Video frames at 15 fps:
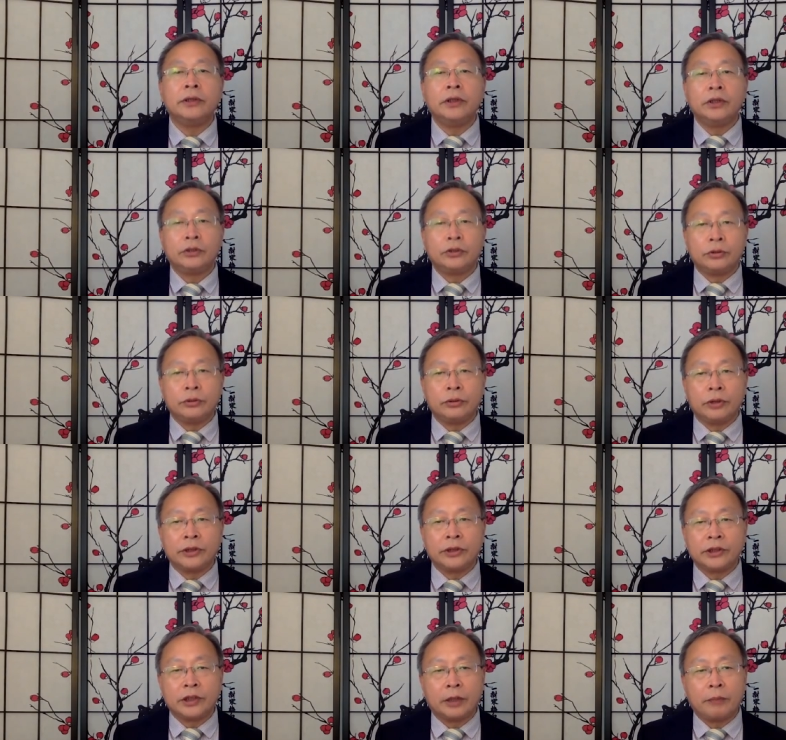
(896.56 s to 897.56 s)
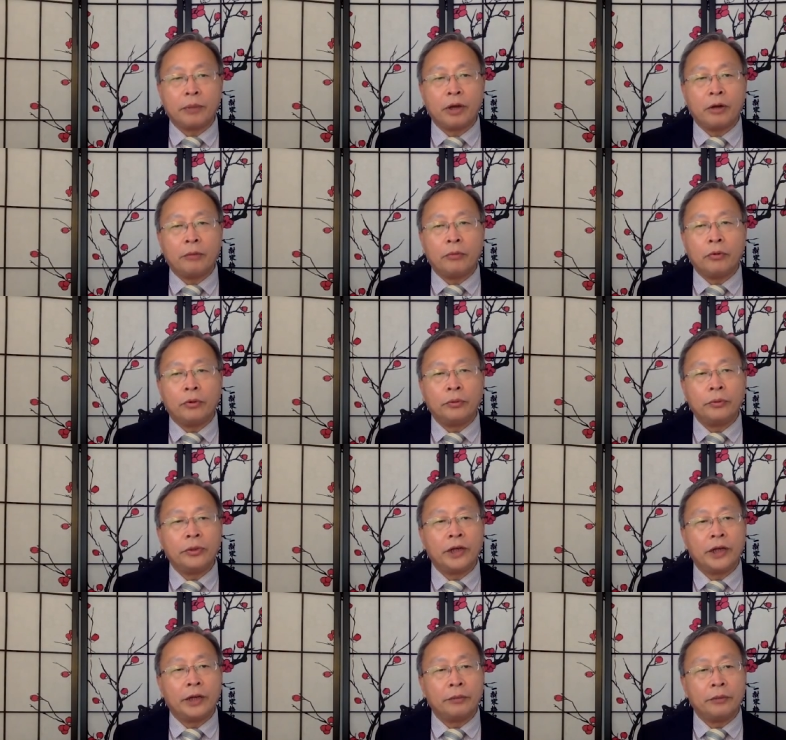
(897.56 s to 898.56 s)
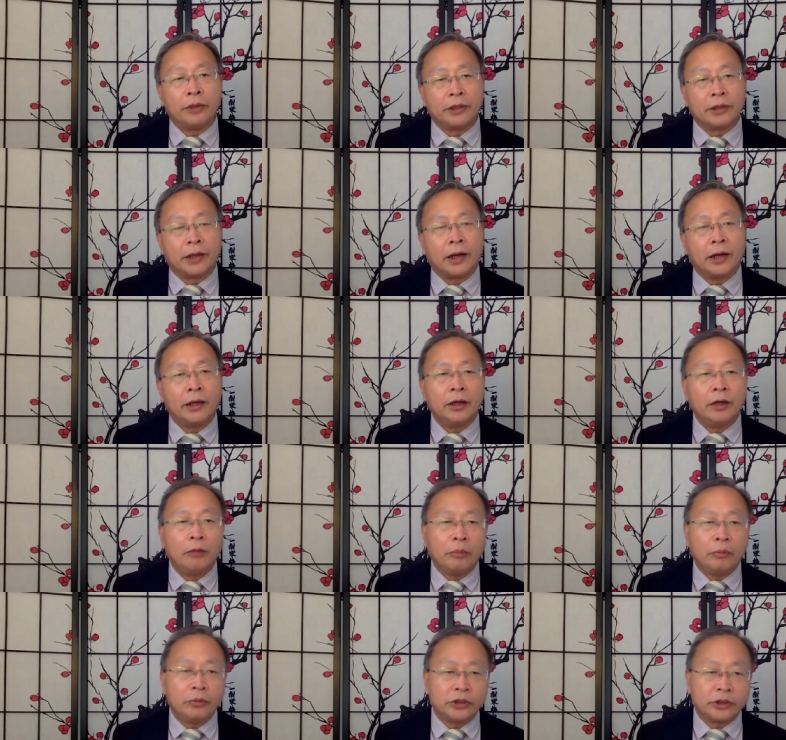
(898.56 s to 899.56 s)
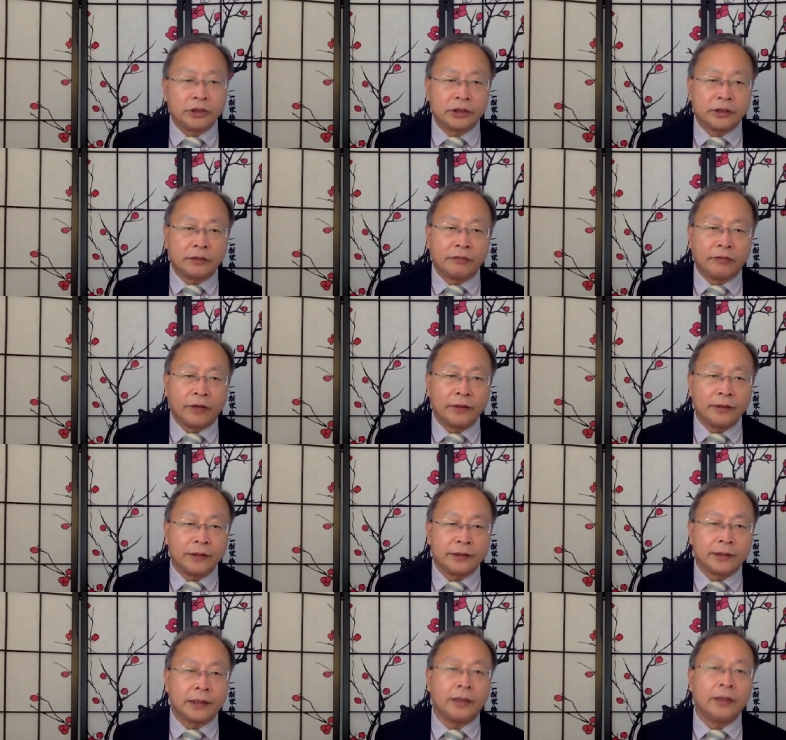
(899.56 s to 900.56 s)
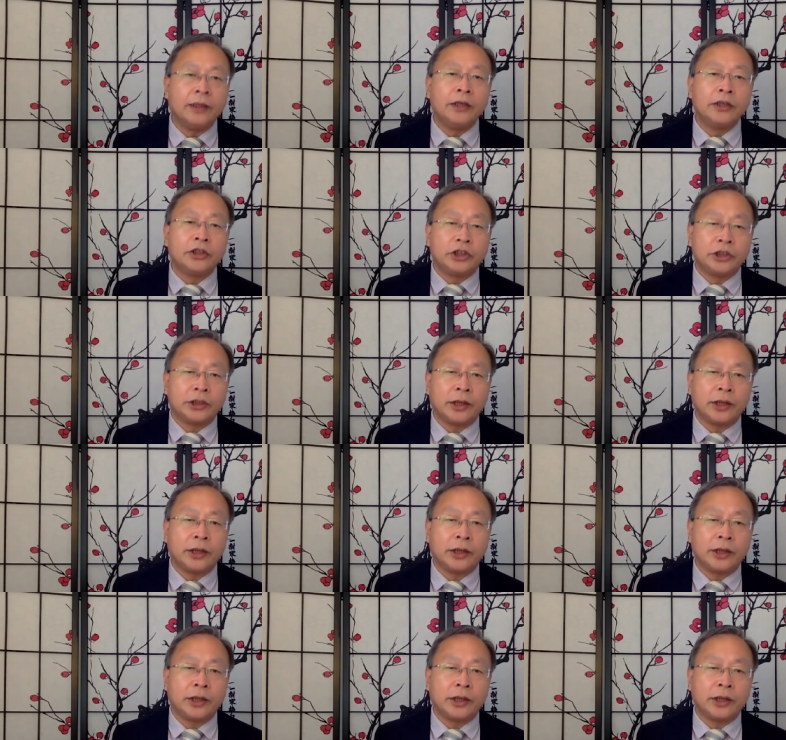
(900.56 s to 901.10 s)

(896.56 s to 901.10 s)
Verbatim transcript: 中国资产泡沫越来越大，不只是房地产，其